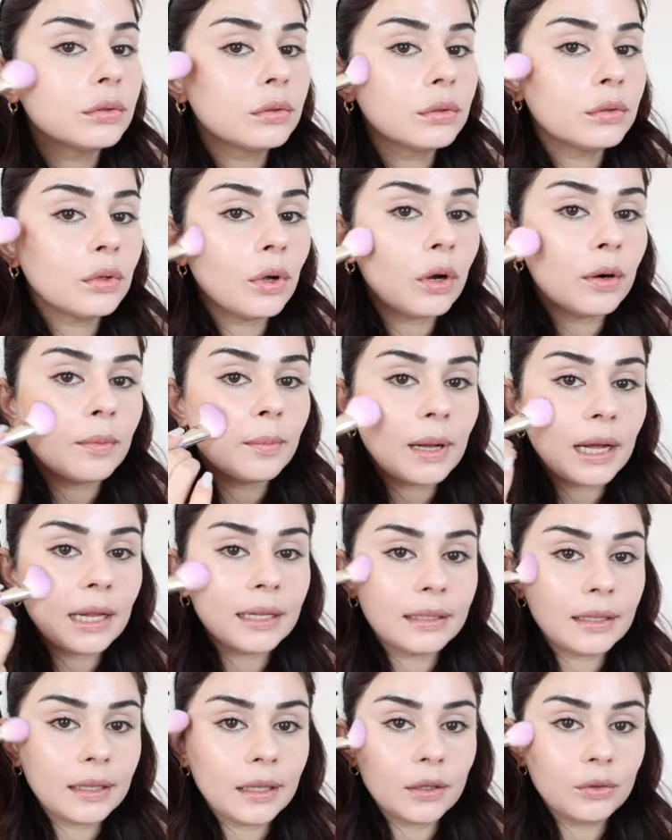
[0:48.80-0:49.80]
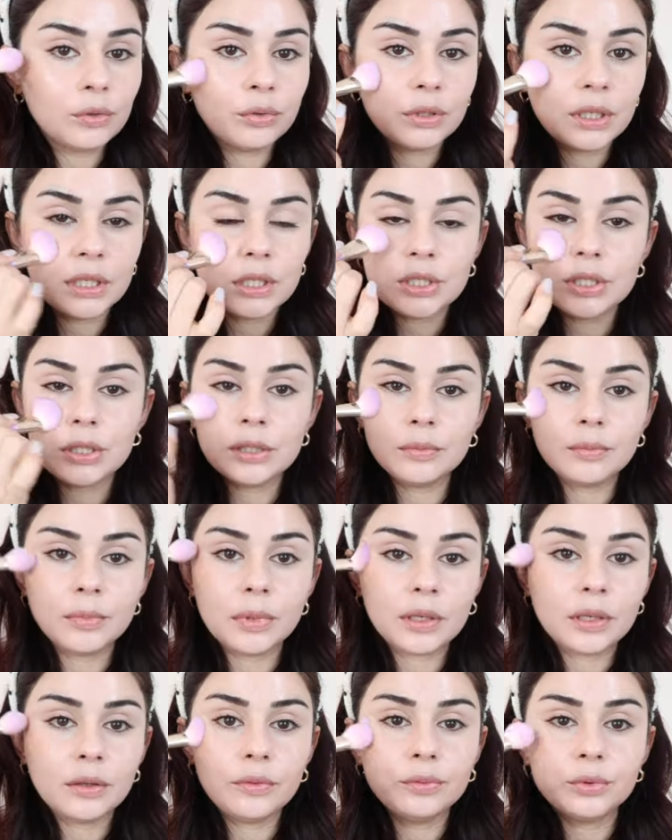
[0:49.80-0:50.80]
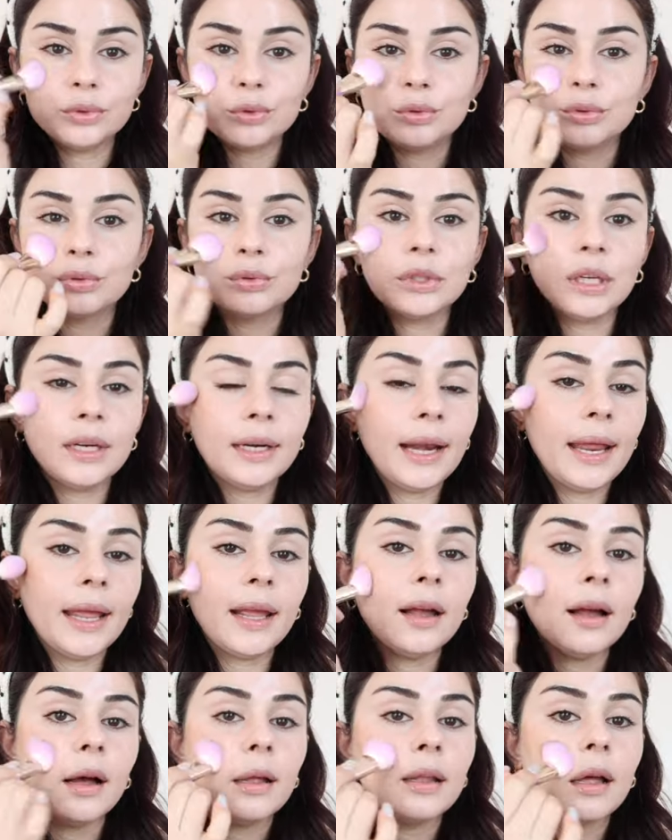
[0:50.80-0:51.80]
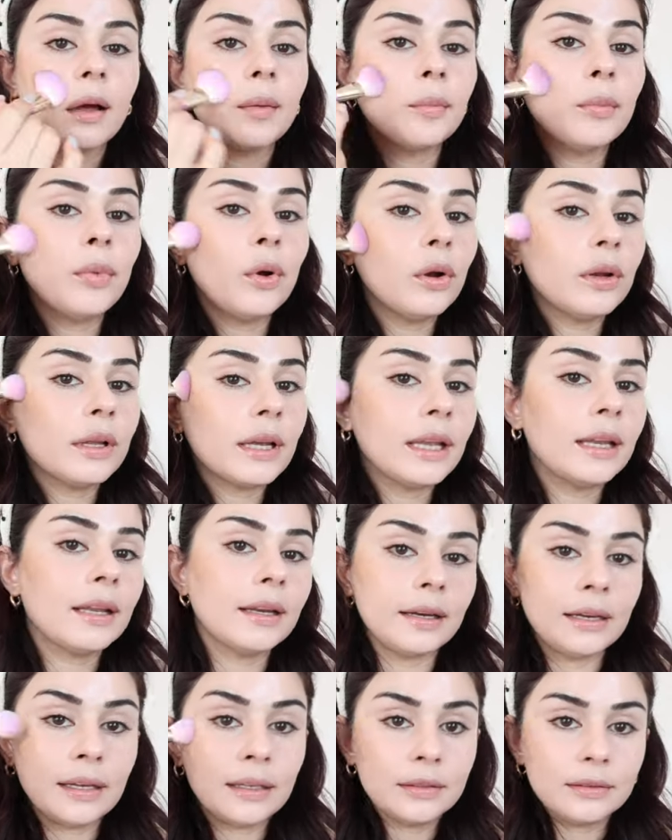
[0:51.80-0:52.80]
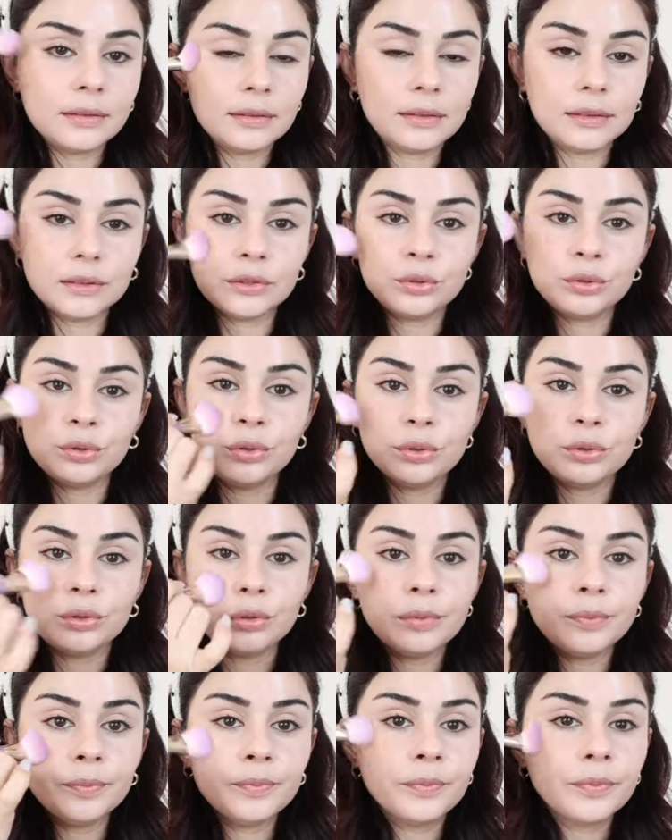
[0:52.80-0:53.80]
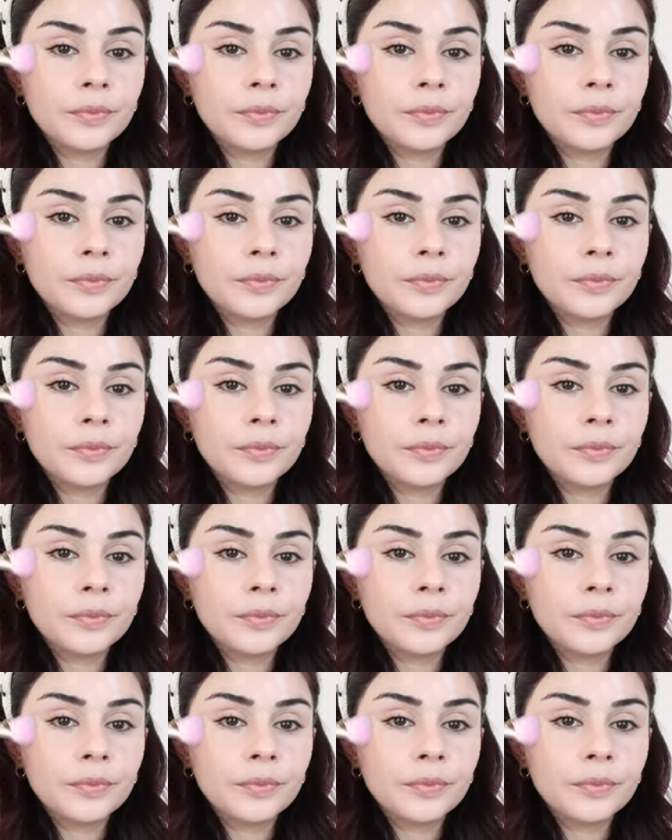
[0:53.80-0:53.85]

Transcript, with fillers: normalde güneşin bana vurduğunda renk alan bölgelere dağıtıyorum.